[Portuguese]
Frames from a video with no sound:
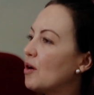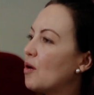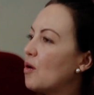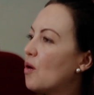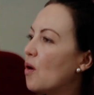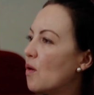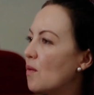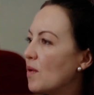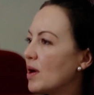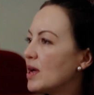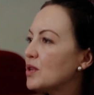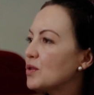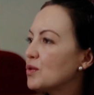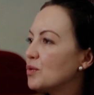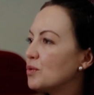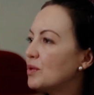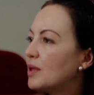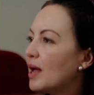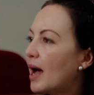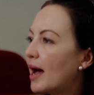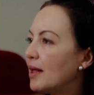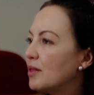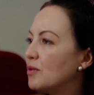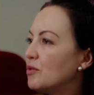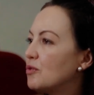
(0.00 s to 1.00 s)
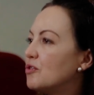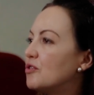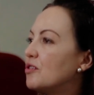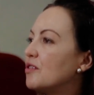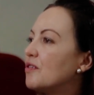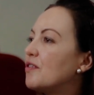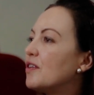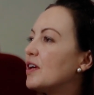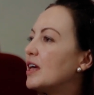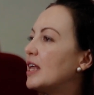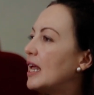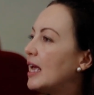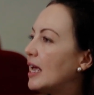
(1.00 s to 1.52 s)
com resultados
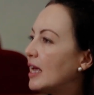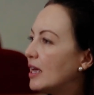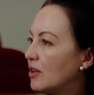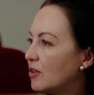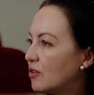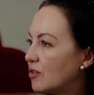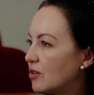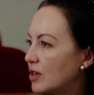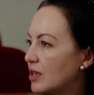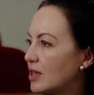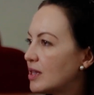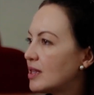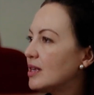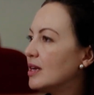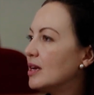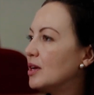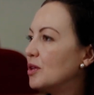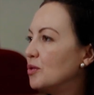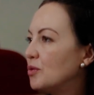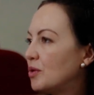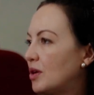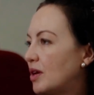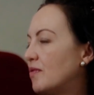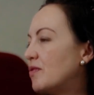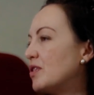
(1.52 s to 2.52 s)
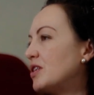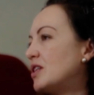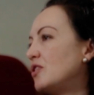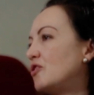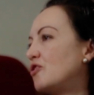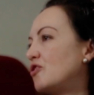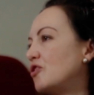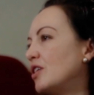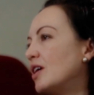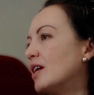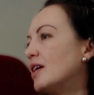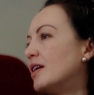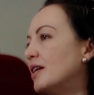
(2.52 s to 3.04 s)
diferentes do que você
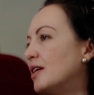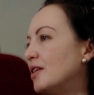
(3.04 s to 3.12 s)
tinha